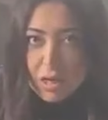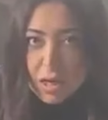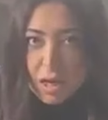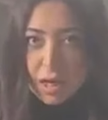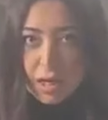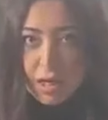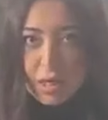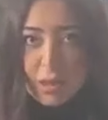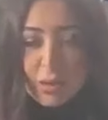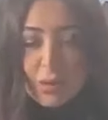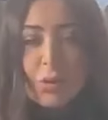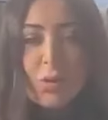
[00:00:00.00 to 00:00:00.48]

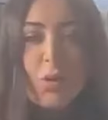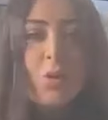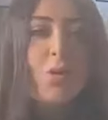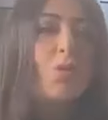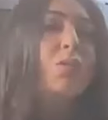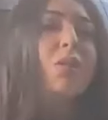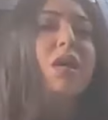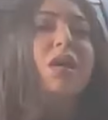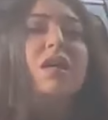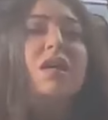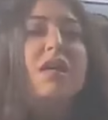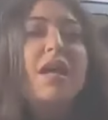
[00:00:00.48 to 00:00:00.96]

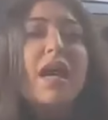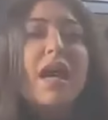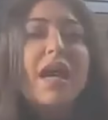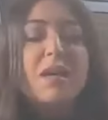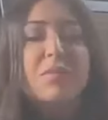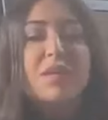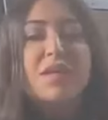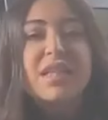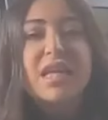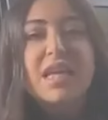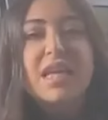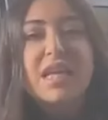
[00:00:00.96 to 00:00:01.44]
اليوم
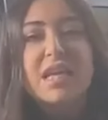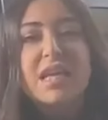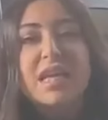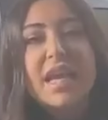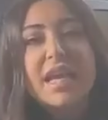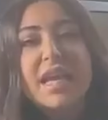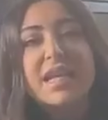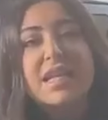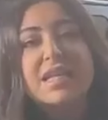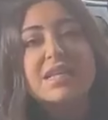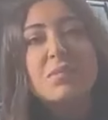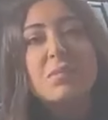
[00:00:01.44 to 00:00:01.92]
البداية
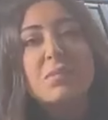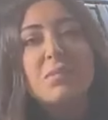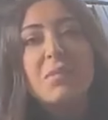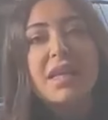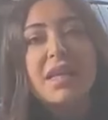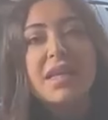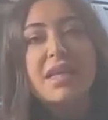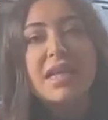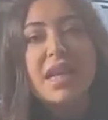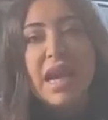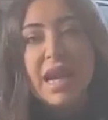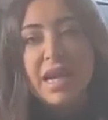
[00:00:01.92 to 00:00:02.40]
كانت
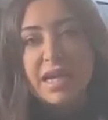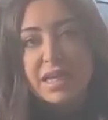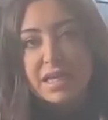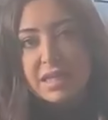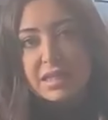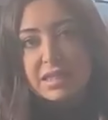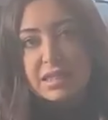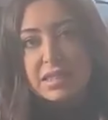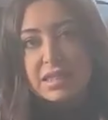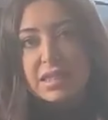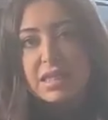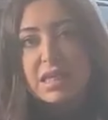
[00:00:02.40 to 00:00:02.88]
من عين
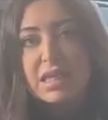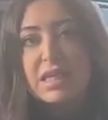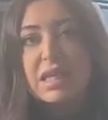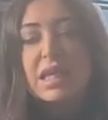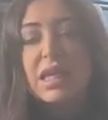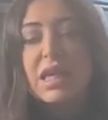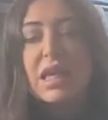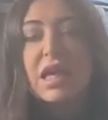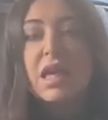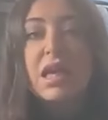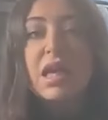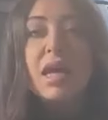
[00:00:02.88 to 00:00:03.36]

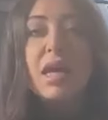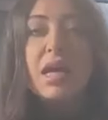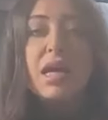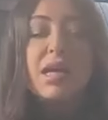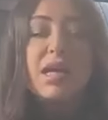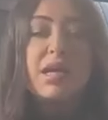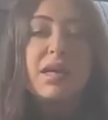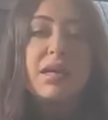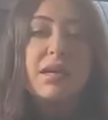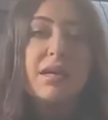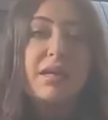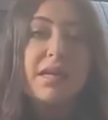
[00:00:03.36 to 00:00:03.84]
التيني
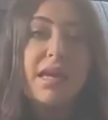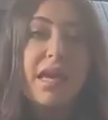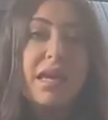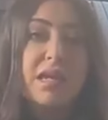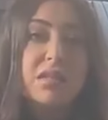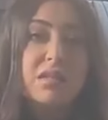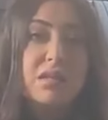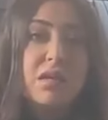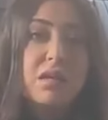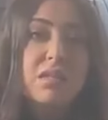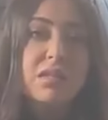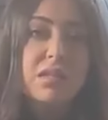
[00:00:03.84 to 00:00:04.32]
أه،
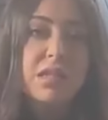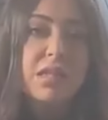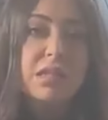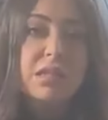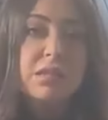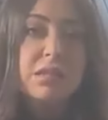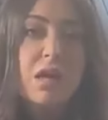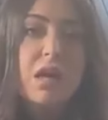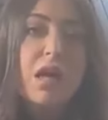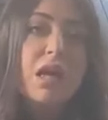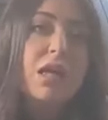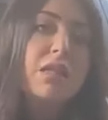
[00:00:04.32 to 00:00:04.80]
كانت قد
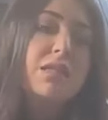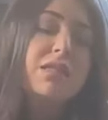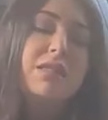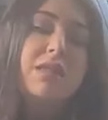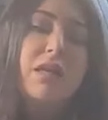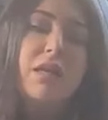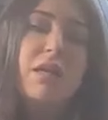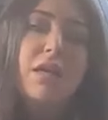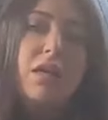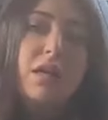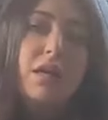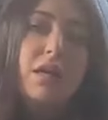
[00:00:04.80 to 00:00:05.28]

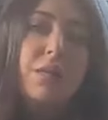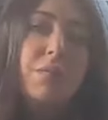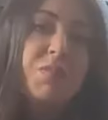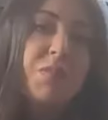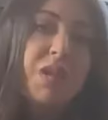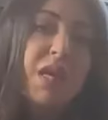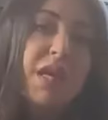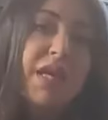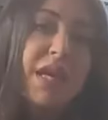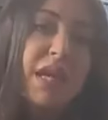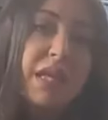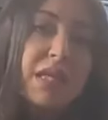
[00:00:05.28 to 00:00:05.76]
التقت
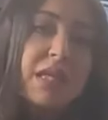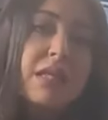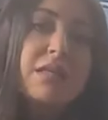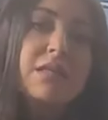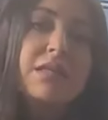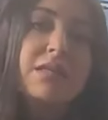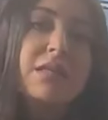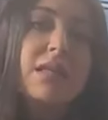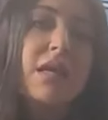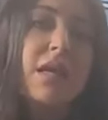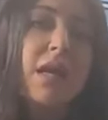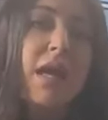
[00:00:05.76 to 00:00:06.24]

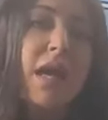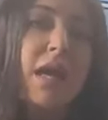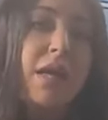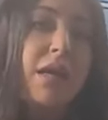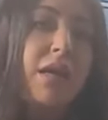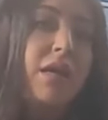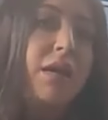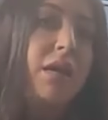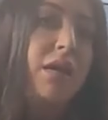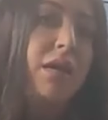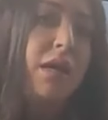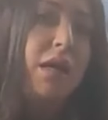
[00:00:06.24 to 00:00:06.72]
رئيس
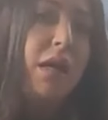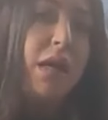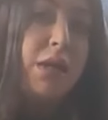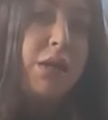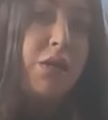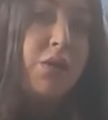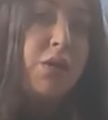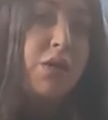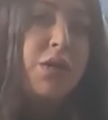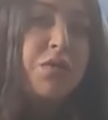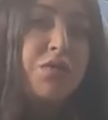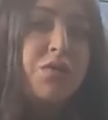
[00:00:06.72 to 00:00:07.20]

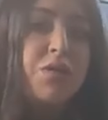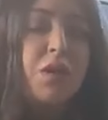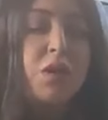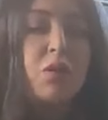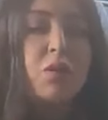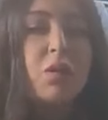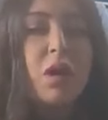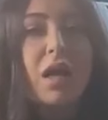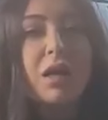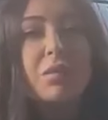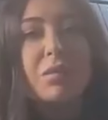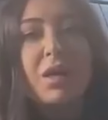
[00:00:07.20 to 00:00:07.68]
اليونيفرسيتي
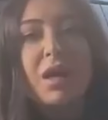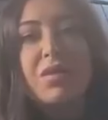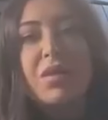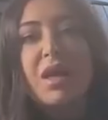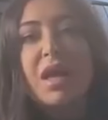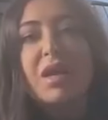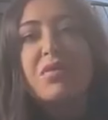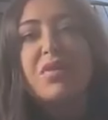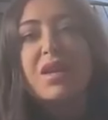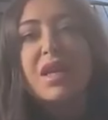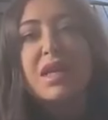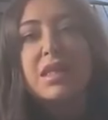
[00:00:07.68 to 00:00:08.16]
اليونيفيل
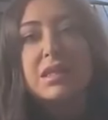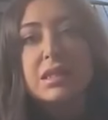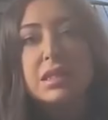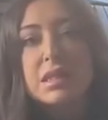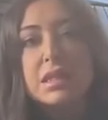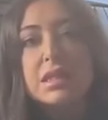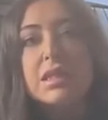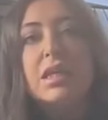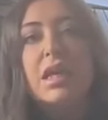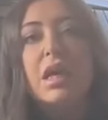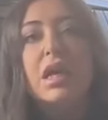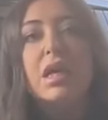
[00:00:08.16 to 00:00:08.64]
والبعثة
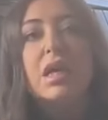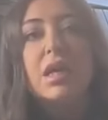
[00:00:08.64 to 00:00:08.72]
الفرنسية